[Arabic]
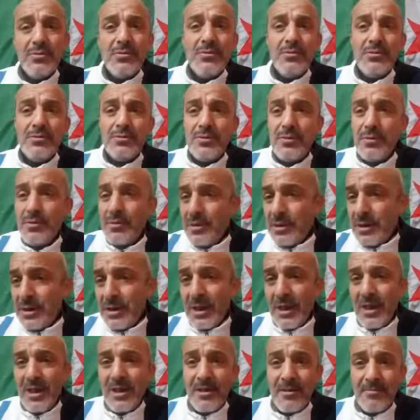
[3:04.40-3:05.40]
دوغري
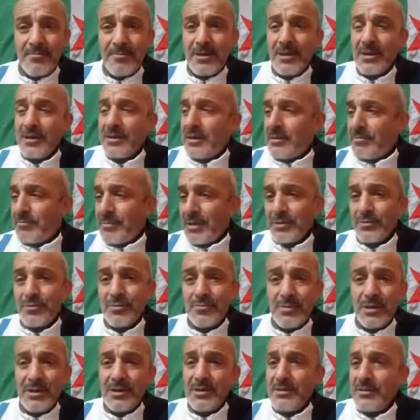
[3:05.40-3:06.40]
ان قلباتو
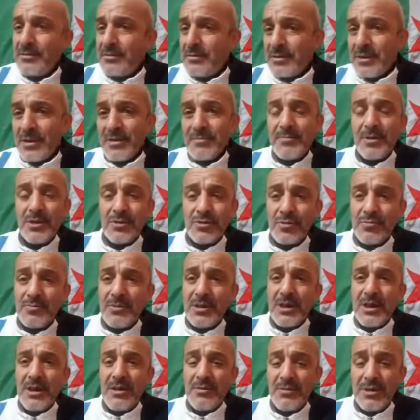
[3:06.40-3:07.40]
قلباتو من
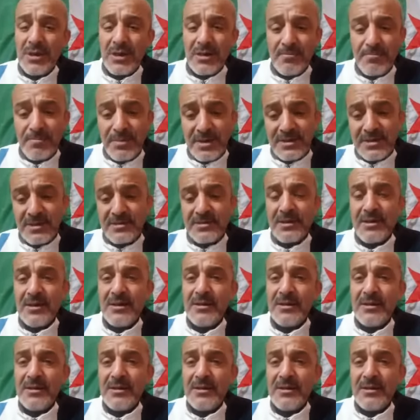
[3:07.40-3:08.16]
قاوية ربي ستره